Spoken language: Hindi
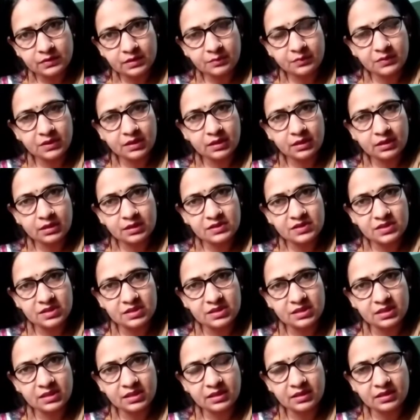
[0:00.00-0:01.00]
कमरे का ना
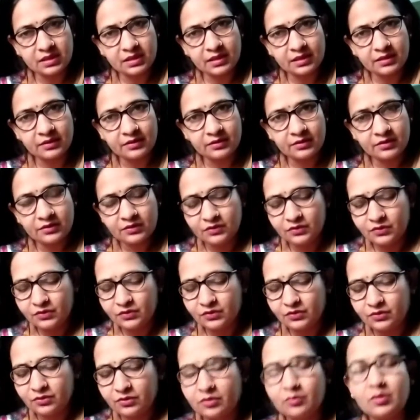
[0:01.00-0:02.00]
छज्जा दिख रहा
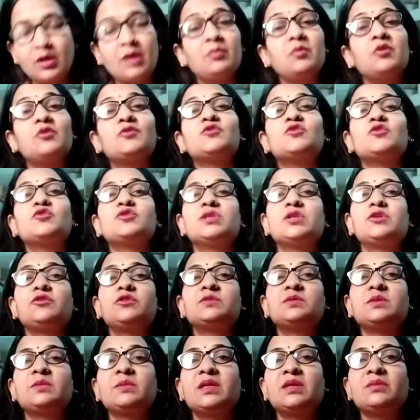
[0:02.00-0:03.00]
है तो आप लोग सोच रहे
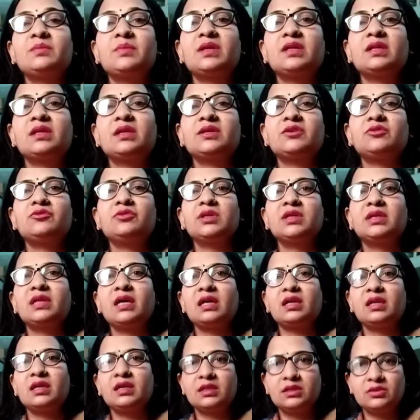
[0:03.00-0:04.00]
हो उसमें मैंने पर्दा क्यों नहीं
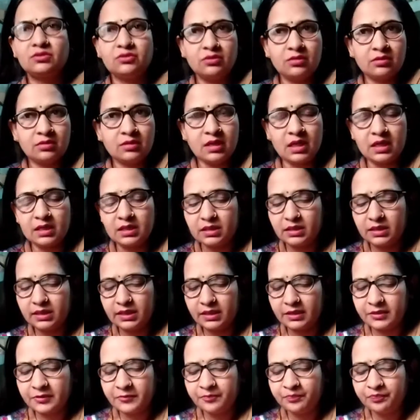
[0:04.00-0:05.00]
डाला है तो कारण
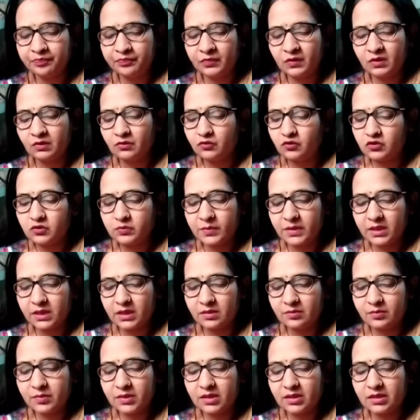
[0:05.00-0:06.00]
ये है उसमें
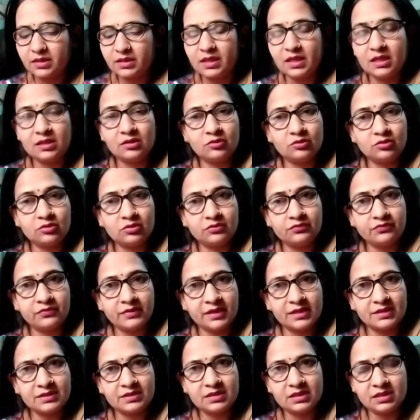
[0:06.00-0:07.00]
अगर पर्दा डाल दो तो
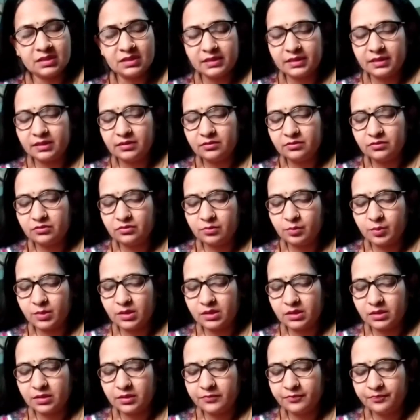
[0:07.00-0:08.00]
फैन चलता है ना तो
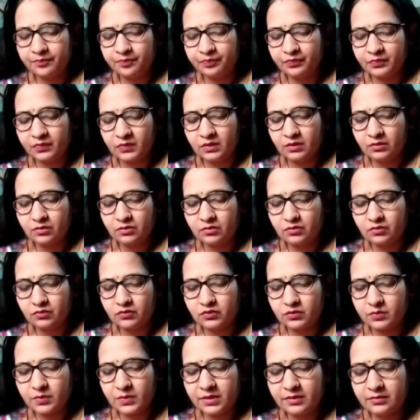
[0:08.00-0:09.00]
पर्दा
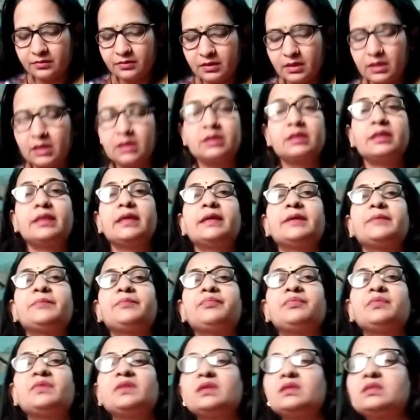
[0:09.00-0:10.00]
उसमें लगता है
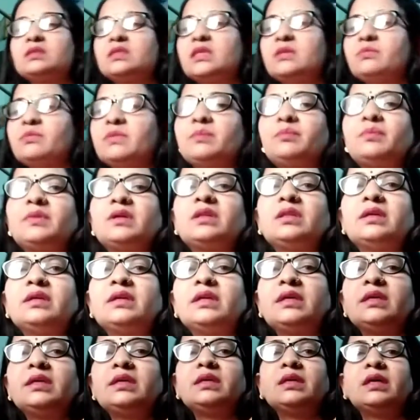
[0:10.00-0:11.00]
इसलिए मैं
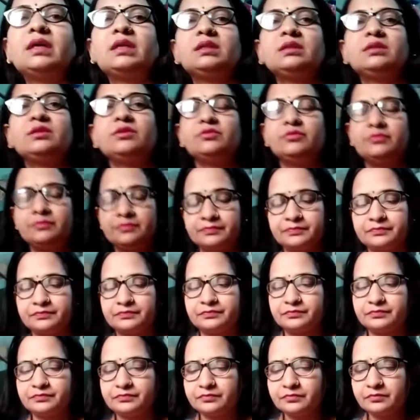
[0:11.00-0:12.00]
पर्दे नहीं डालती
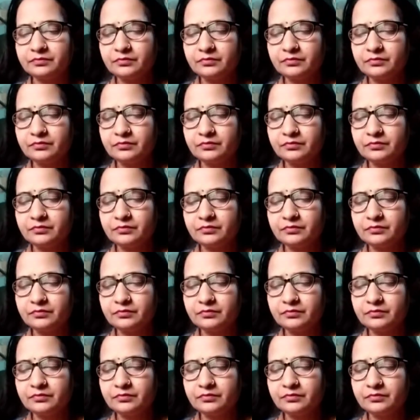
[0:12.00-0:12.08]
हूँ